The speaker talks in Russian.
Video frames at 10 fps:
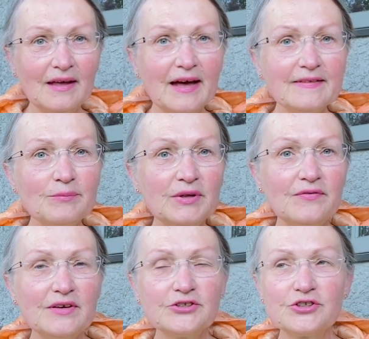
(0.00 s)
Это
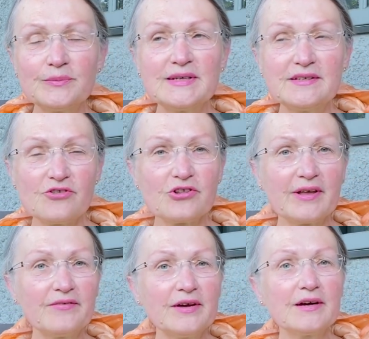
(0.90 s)
медвежьи мысли
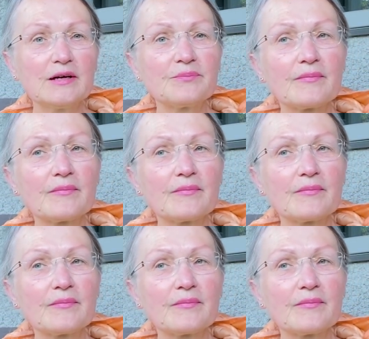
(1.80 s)
человека,